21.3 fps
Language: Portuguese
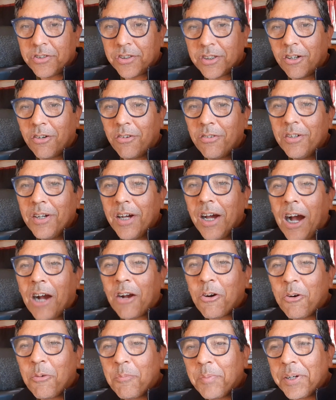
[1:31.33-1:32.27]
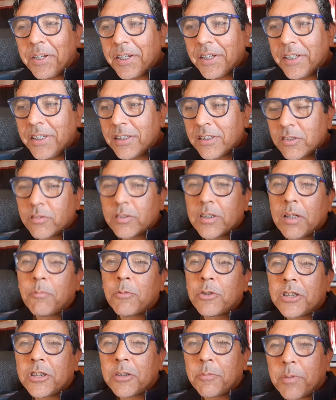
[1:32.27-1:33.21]
Então acompanha aí, nós vamos estar tá
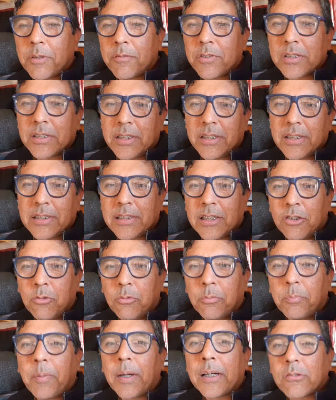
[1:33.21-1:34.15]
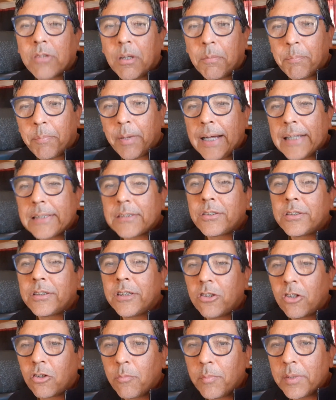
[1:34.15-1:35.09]
mostrando para vocês aí um passo a passo e
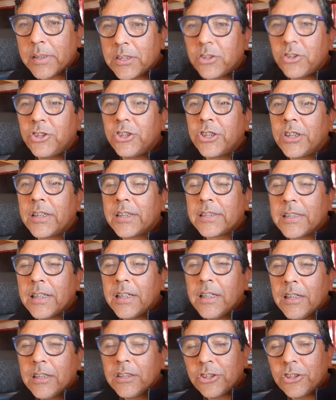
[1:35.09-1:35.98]
dando algumas dicas